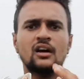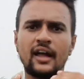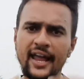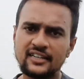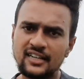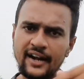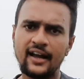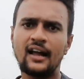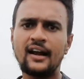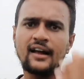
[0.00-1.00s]
एक जगह ही
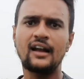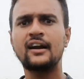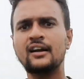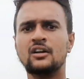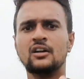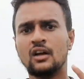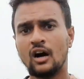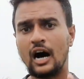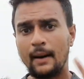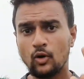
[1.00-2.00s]
डाल रहा है डाल रहा है
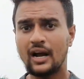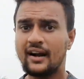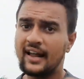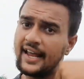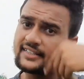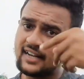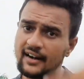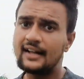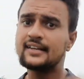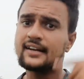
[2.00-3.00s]
आपको क्या करना है एक जगह
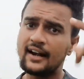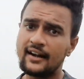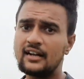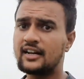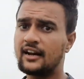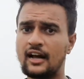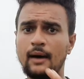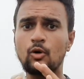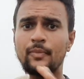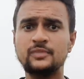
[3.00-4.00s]
डालते रहना डालते रहना
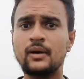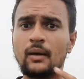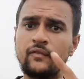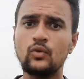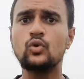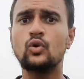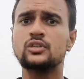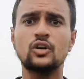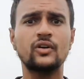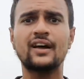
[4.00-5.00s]
आपको बीच में कभी फुल टोस
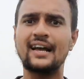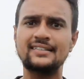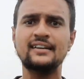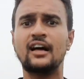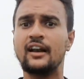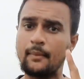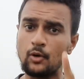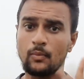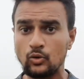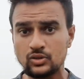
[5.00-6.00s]
योर कर ऐसे डालना है आपको
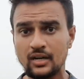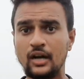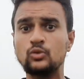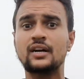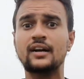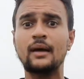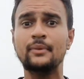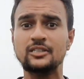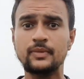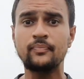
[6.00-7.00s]
बाउंसर का यूज़ करना है
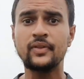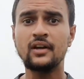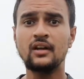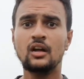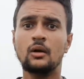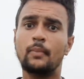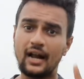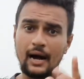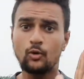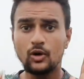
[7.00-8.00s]
बीच में पर
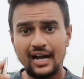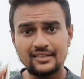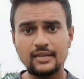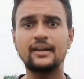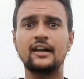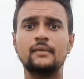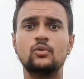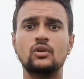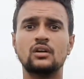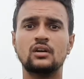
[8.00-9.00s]
आपको डालते भी रहना है
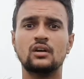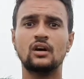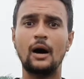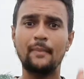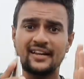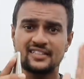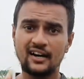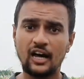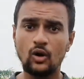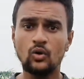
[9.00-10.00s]
बॉल आप एक जगह
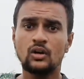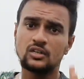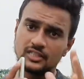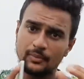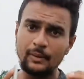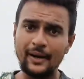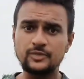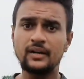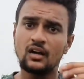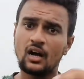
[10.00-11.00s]
डालो जब भी
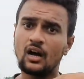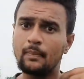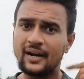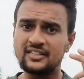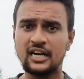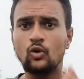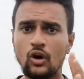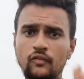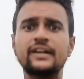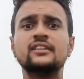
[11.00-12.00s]
बैट्समैन परेशान होगा
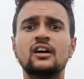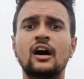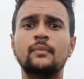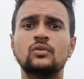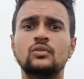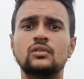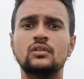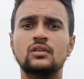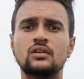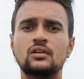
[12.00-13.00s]
विकेट देगा आपको
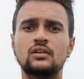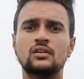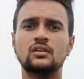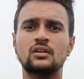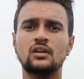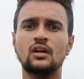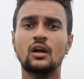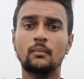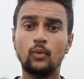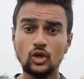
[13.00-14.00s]

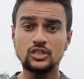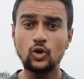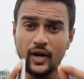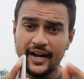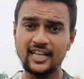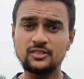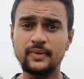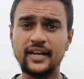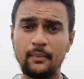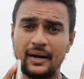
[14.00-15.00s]
बहुत ज़रूरी है डेज में
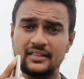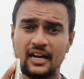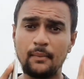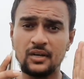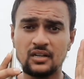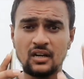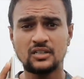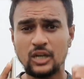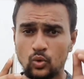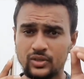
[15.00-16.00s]
ये बातें आप
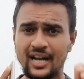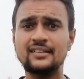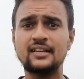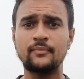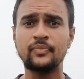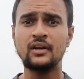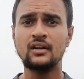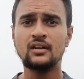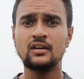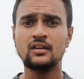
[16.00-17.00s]
ज़रूर ध्यान दें
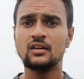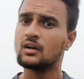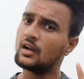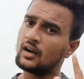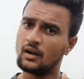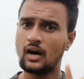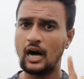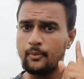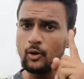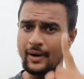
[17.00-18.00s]

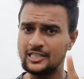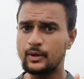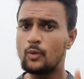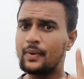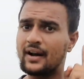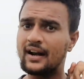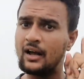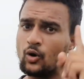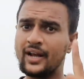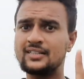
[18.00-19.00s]
आपको बैट्समैन को पढ़ना है
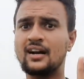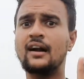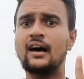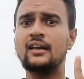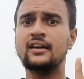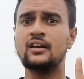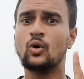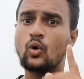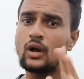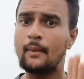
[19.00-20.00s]
और एक जगह डालनी है
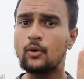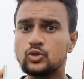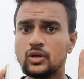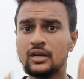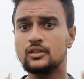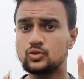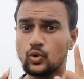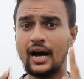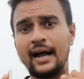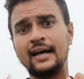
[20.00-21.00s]
और आपको स्विंग
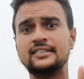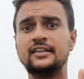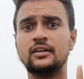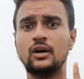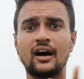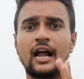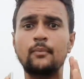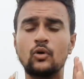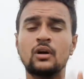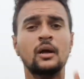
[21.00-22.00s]
स्विंग आना चाहिए अगर
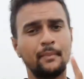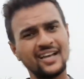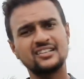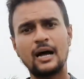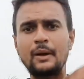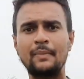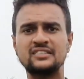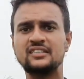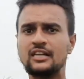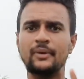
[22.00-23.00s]
आपको पेस आपके पास
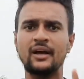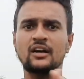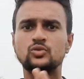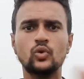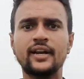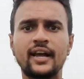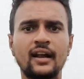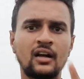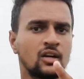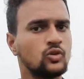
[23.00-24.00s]
कितना भी अगर स्विंग नहीं है ना
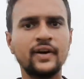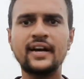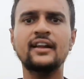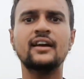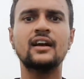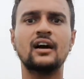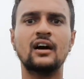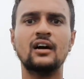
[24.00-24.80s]
तो विकेट नहीं निकलेगा